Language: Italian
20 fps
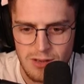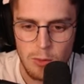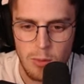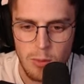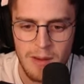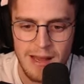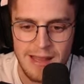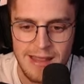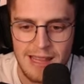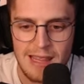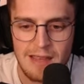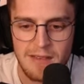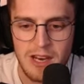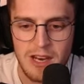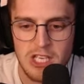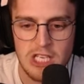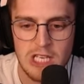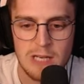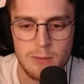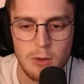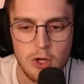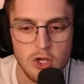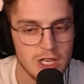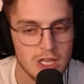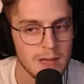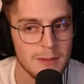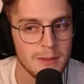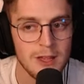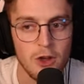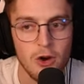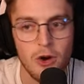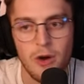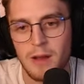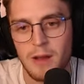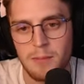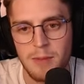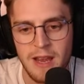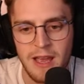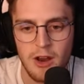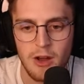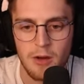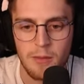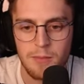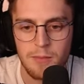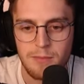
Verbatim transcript: Più probabilità di avere cibo e oggetti migliori, perché no?